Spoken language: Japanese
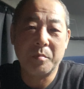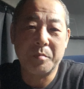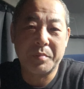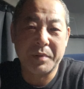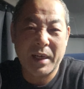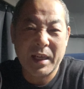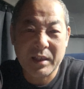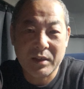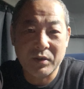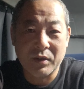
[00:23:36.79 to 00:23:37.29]

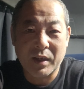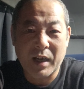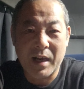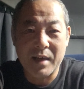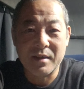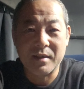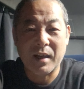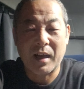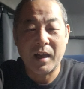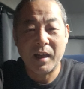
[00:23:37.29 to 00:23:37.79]
ブラックの会
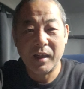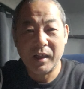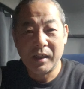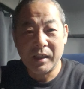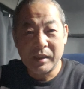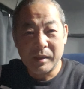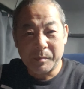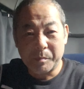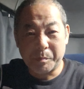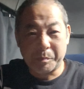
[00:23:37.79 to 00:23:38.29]
社、
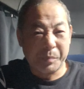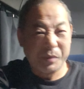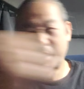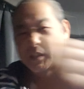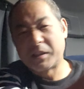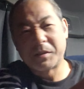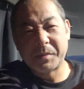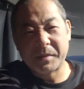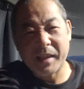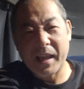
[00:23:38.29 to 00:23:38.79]

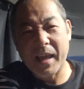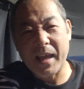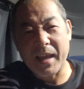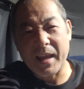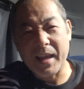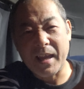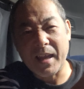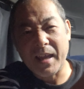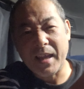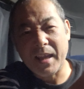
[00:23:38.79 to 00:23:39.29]
仏
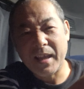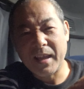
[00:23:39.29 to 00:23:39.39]
税